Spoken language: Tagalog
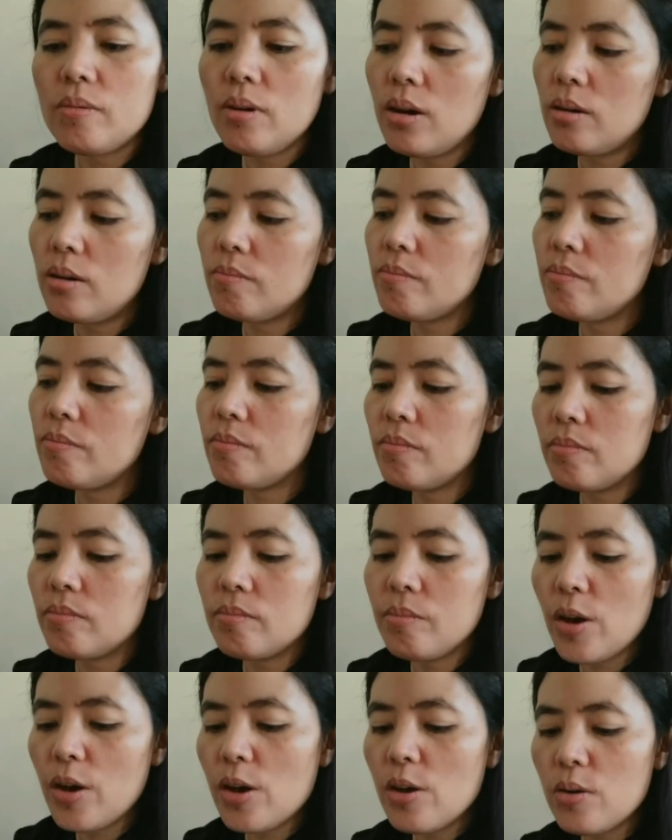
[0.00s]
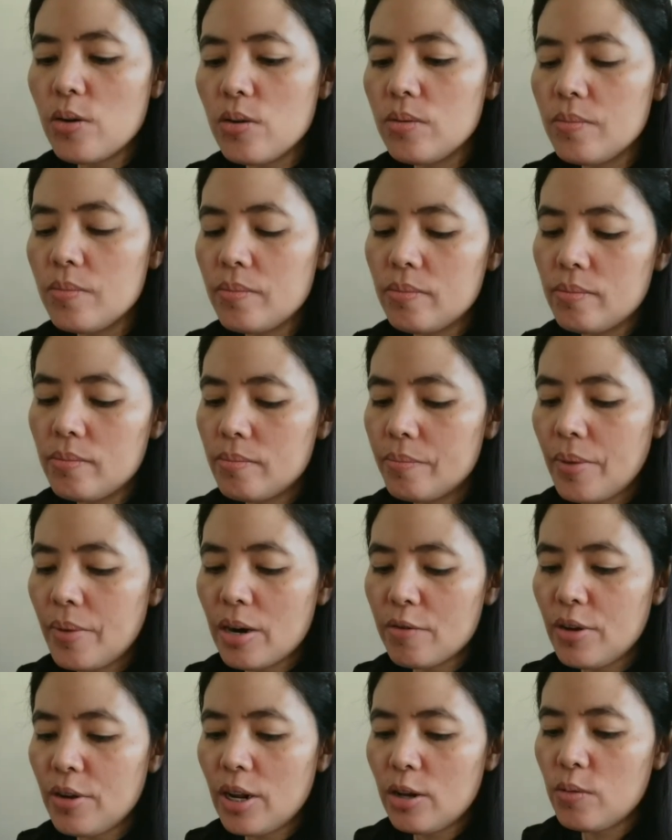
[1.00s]
Um, pero parang
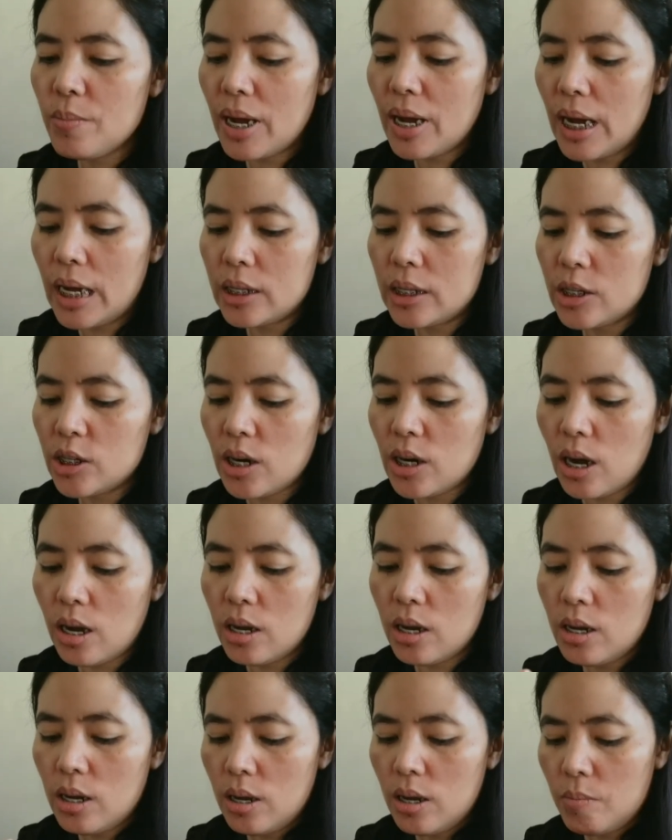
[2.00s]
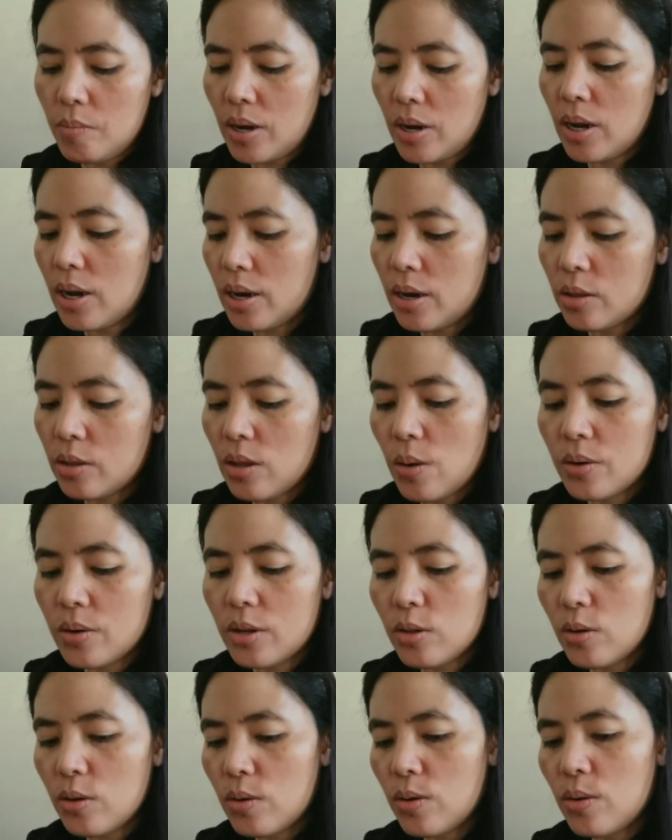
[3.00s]
feeling ko magaan siya. Magaan ang tawag
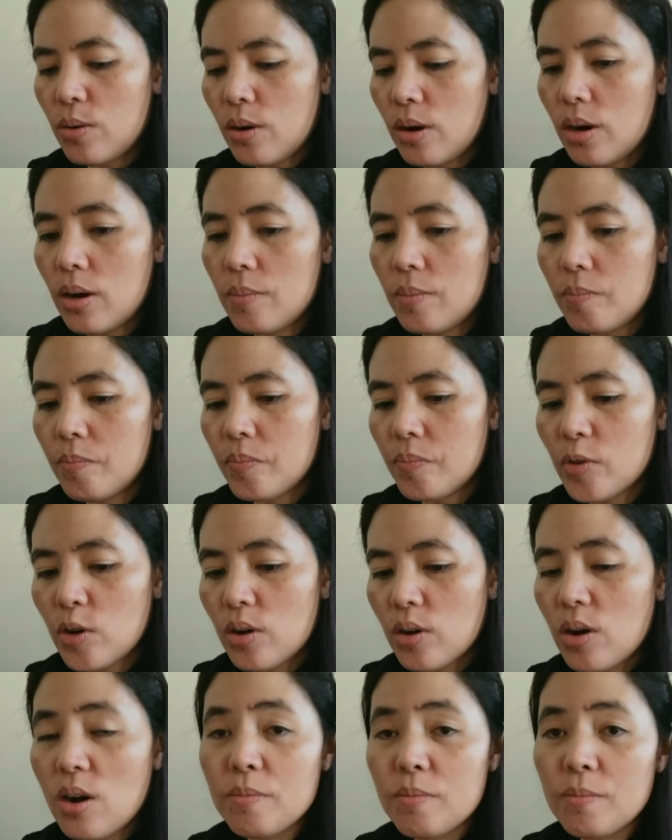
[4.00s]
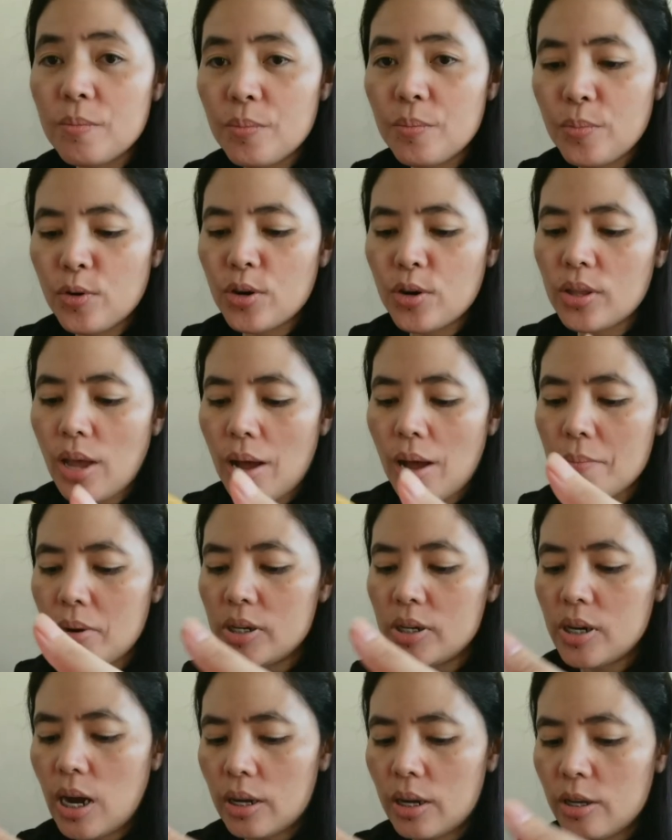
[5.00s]
dito, um, comfortable
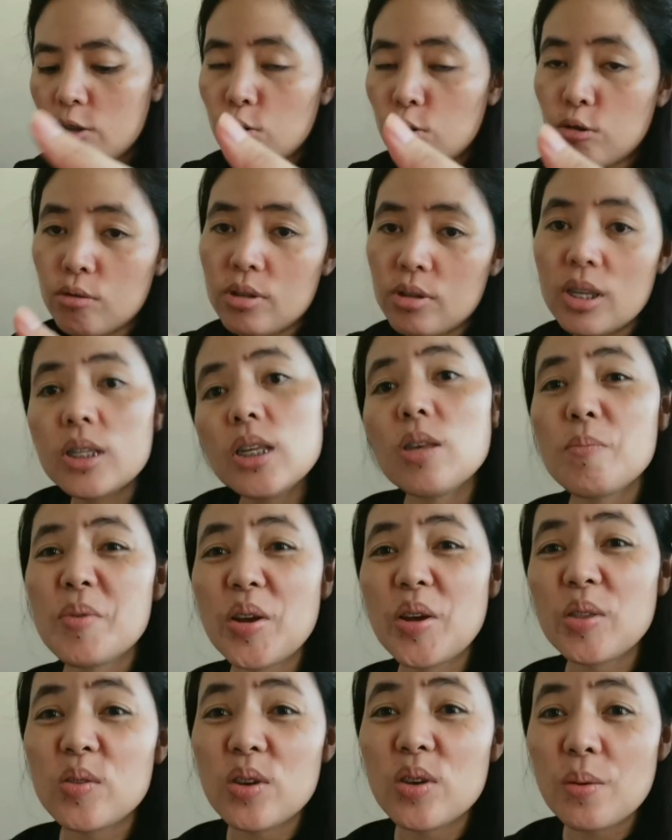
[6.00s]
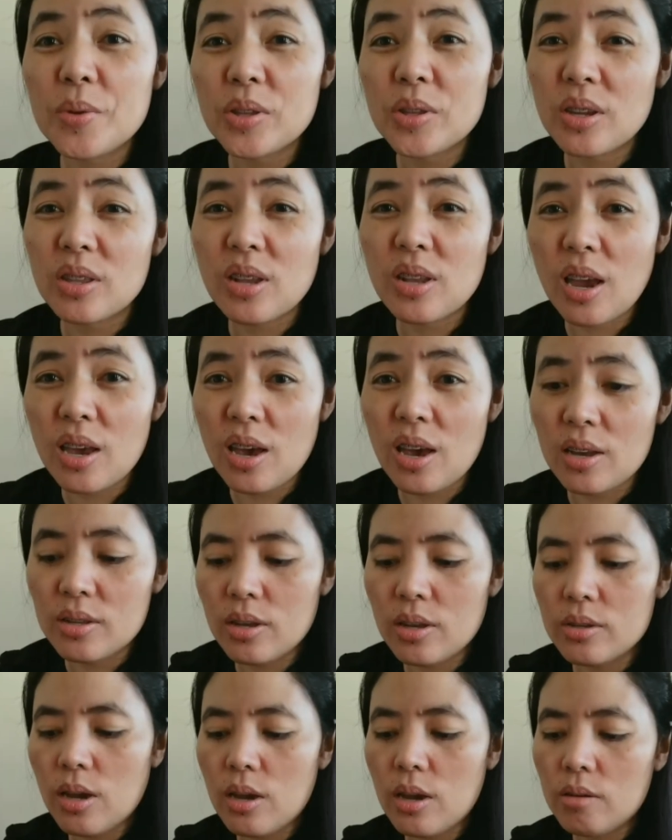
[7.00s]
siyang isuot. Since hindi pa natin siya matatry guys
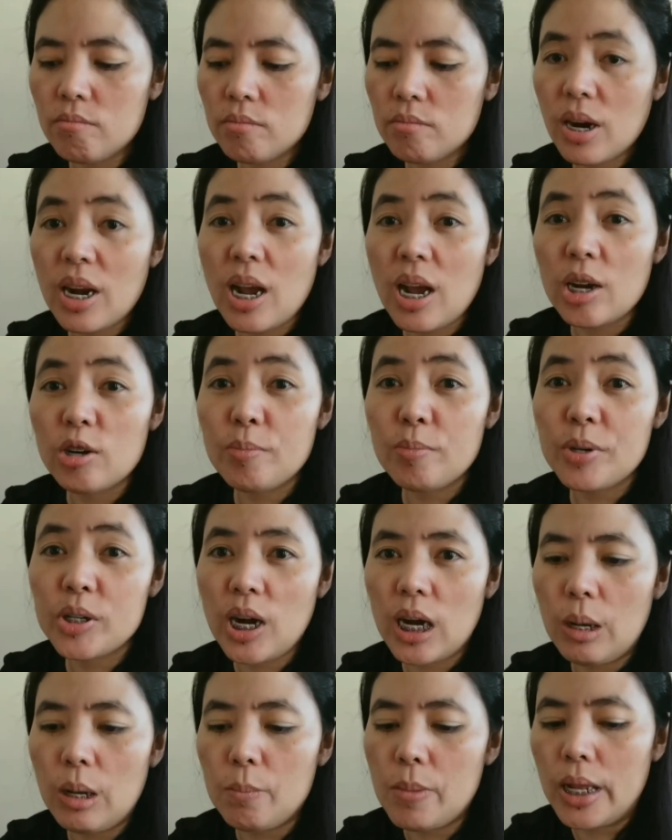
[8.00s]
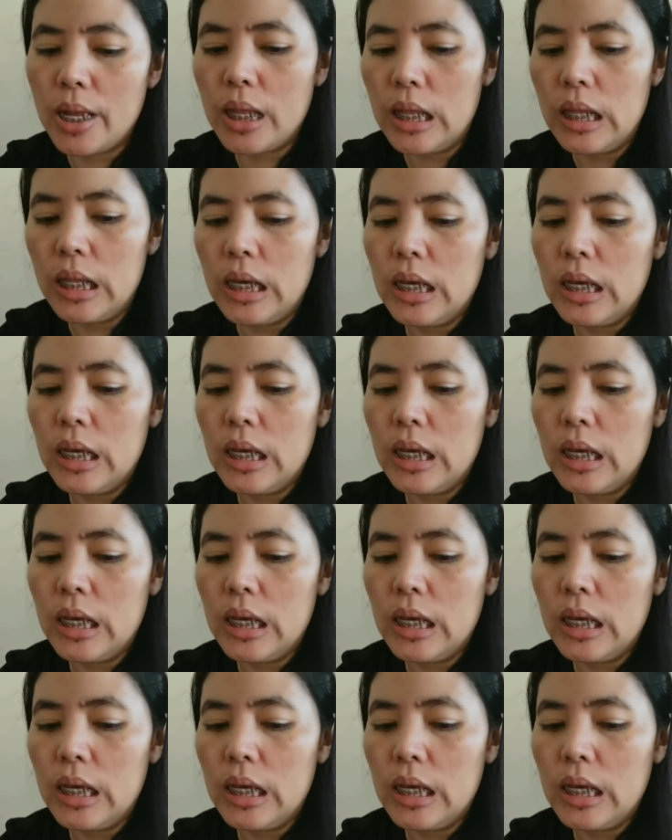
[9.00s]
kasi kailangan ko pa siyang laban.